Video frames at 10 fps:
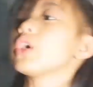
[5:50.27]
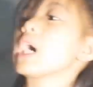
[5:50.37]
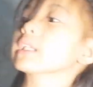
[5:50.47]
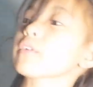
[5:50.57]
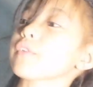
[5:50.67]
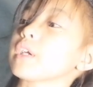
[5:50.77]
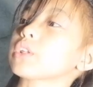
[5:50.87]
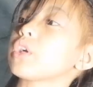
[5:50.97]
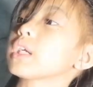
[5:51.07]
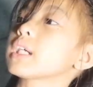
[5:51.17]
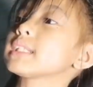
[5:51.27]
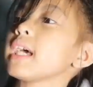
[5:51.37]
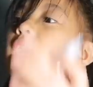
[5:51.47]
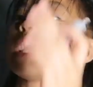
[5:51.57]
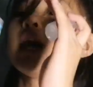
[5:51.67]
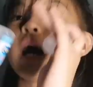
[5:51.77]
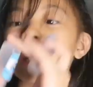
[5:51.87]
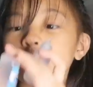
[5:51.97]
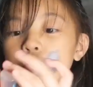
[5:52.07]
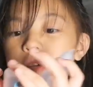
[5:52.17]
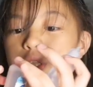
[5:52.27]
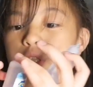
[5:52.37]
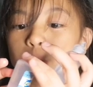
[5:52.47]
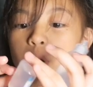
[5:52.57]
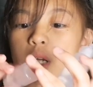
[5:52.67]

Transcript: Ito yung activator. Kasi, activator